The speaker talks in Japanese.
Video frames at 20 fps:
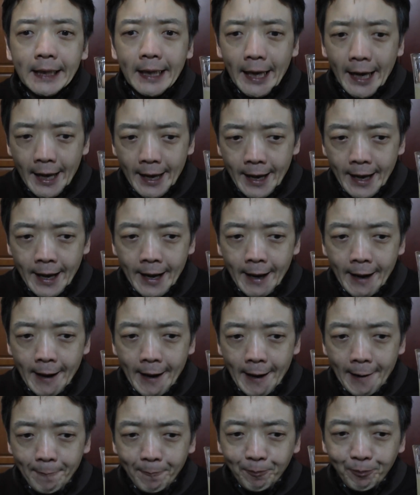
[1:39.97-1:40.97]

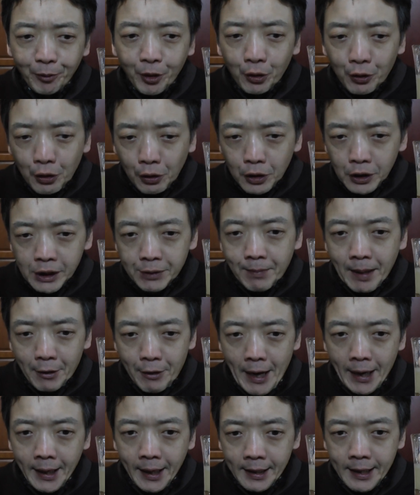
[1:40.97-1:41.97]
えー、喉越しまろ
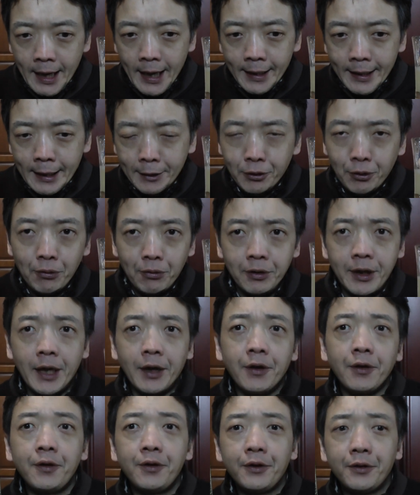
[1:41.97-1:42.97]
やかで納得で
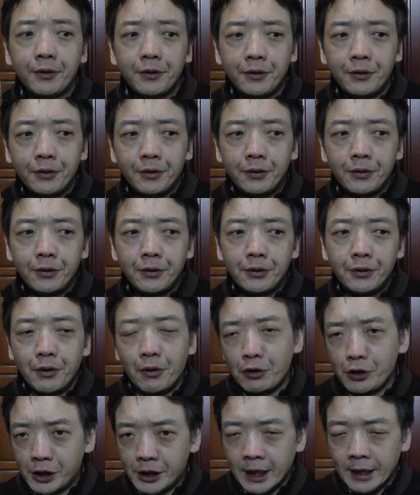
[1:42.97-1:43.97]
きる
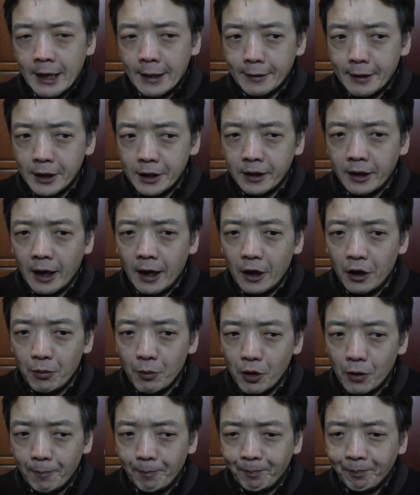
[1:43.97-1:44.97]
美味しさなんですけれど
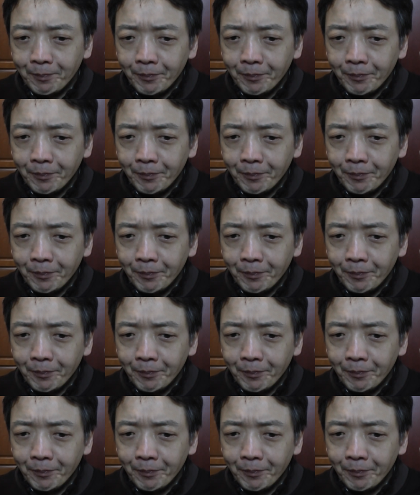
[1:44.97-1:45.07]
も